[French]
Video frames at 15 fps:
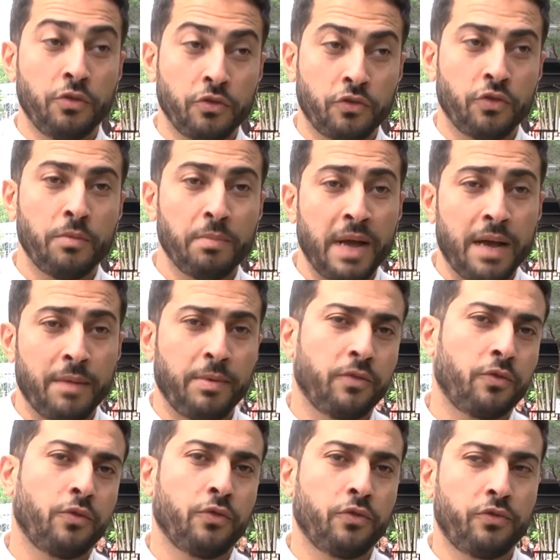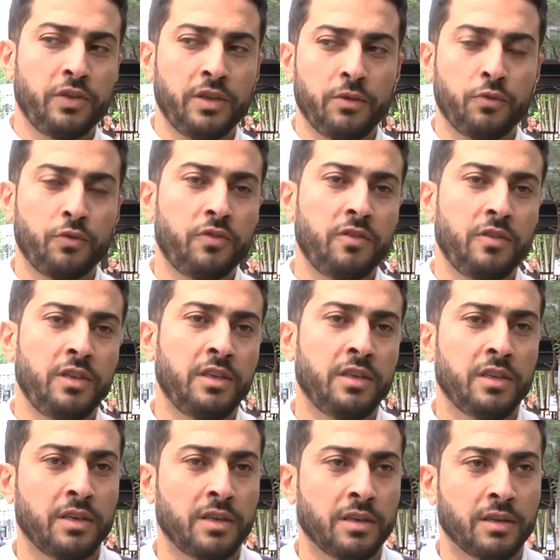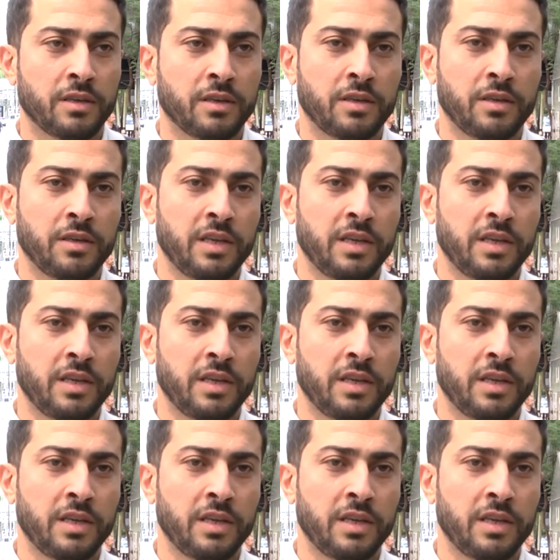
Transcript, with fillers: j'en parle parce que je suis aussi euh,